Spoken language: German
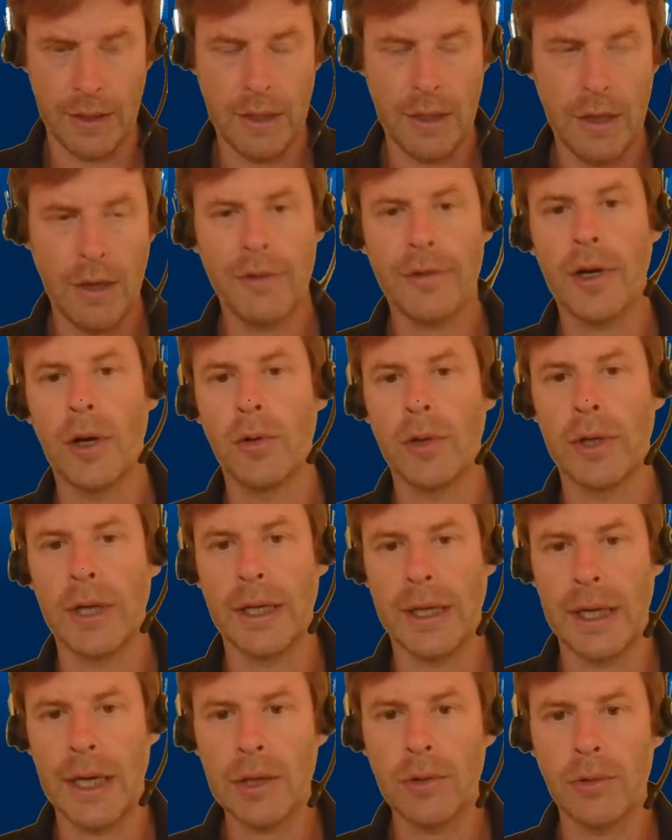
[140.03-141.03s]
Frau
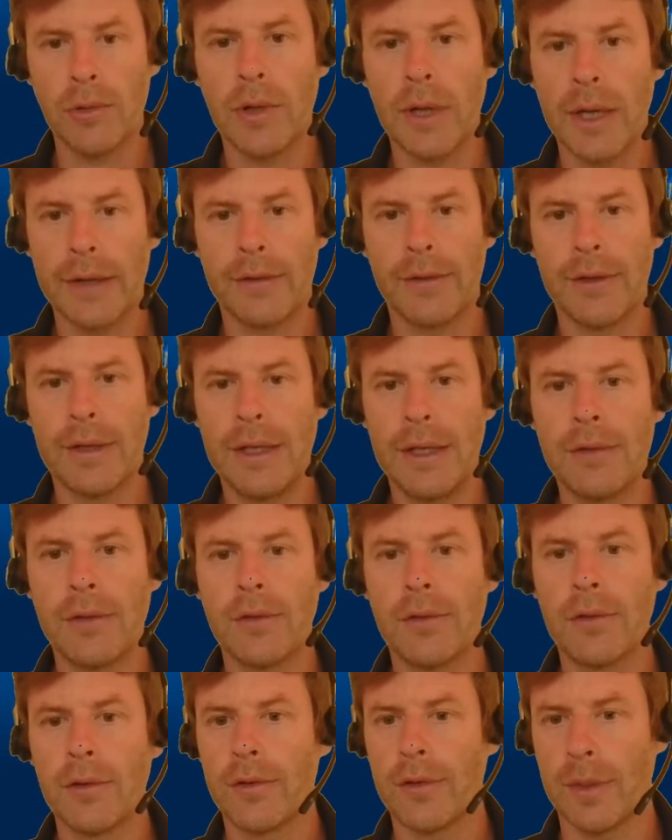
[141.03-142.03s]
Gallardo hat sich
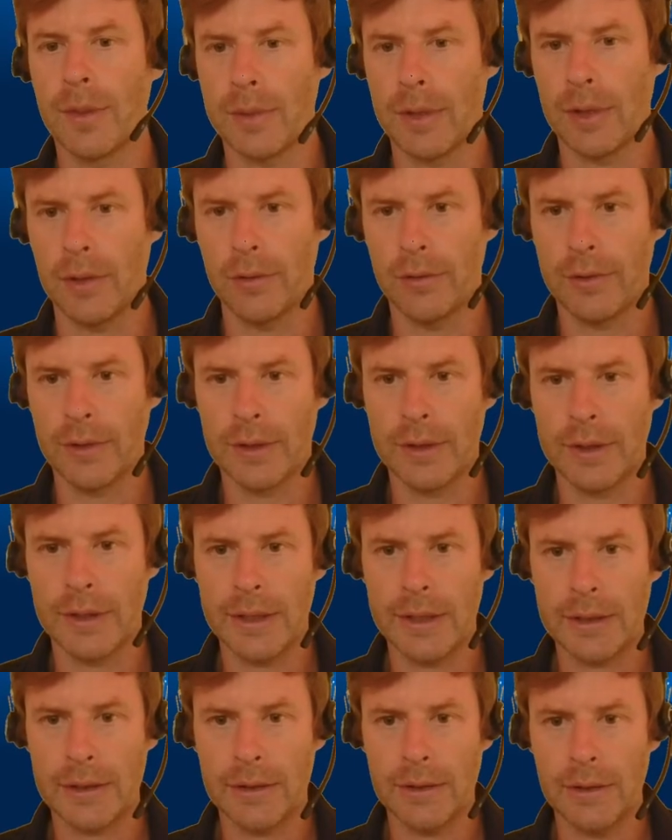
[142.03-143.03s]
dieses Konzept
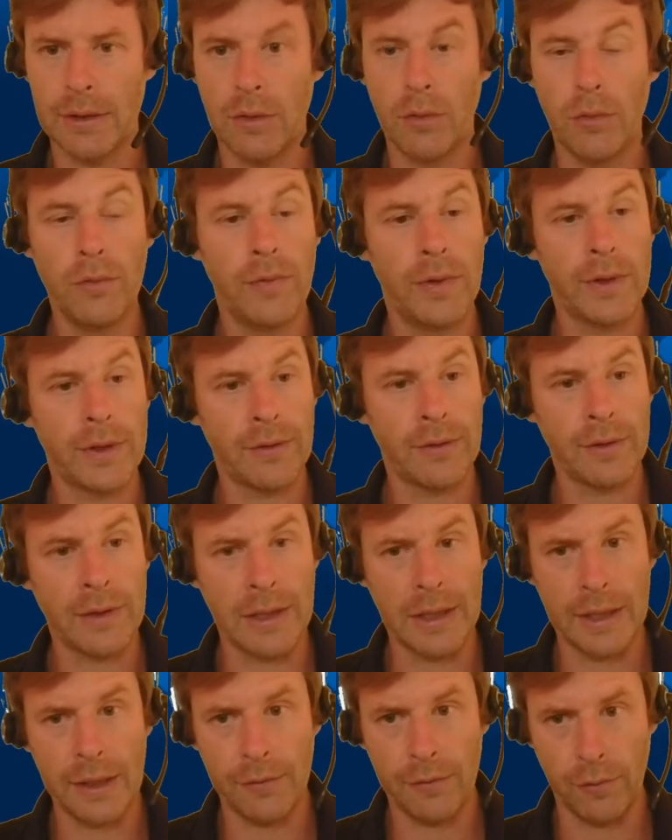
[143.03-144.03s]
ausgedacht und wird es
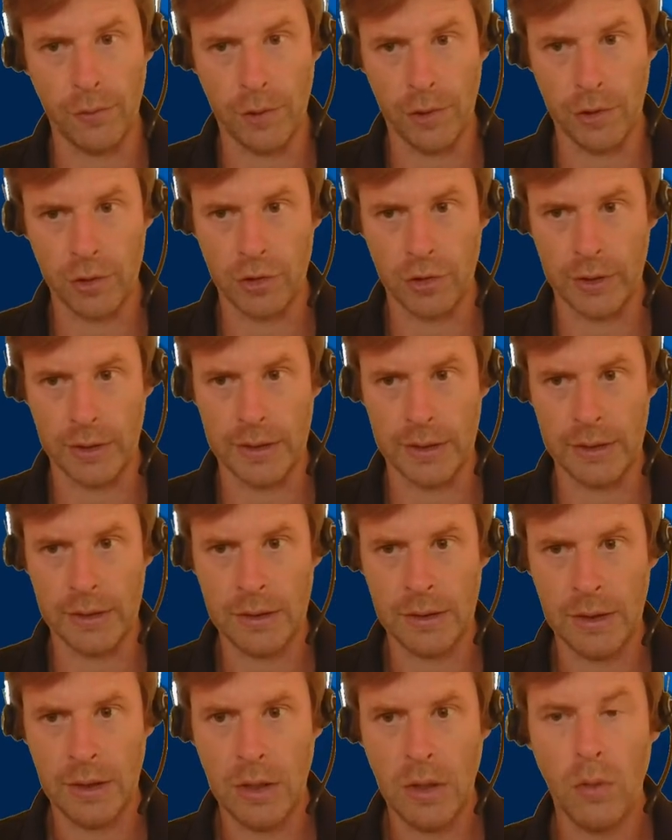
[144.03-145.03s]
gleich vorstellen
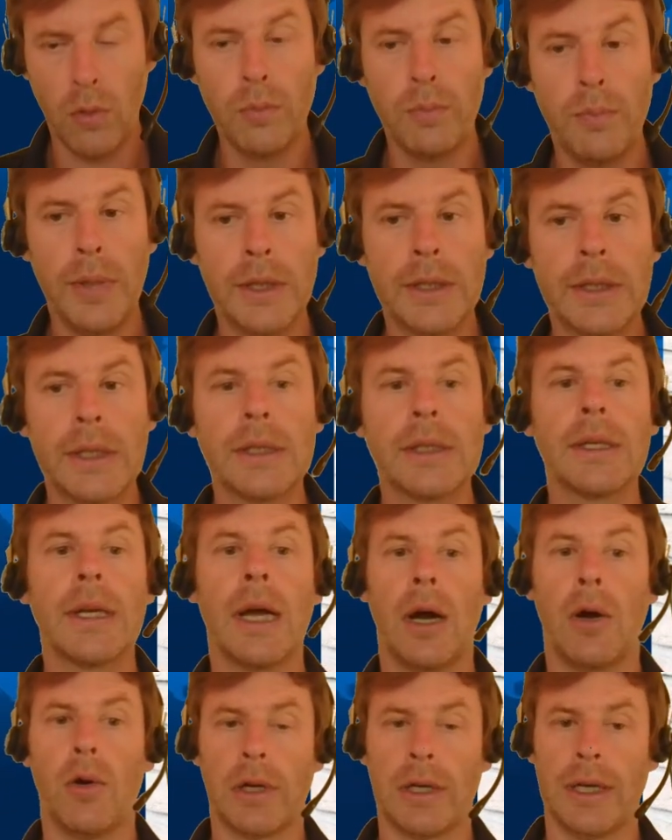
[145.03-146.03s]
und bittet
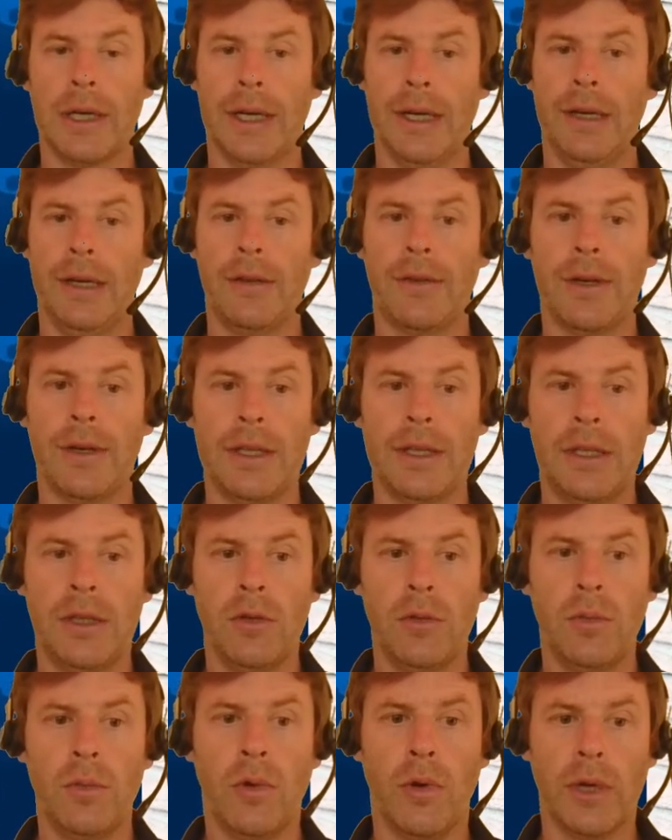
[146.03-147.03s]
auch
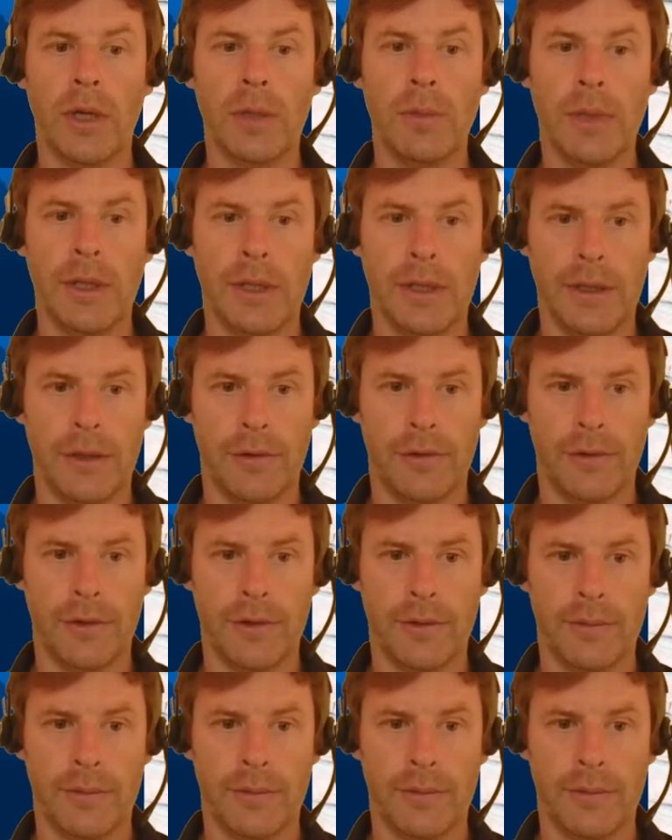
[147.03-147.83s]
gleichzeitig um eure Mithilfe.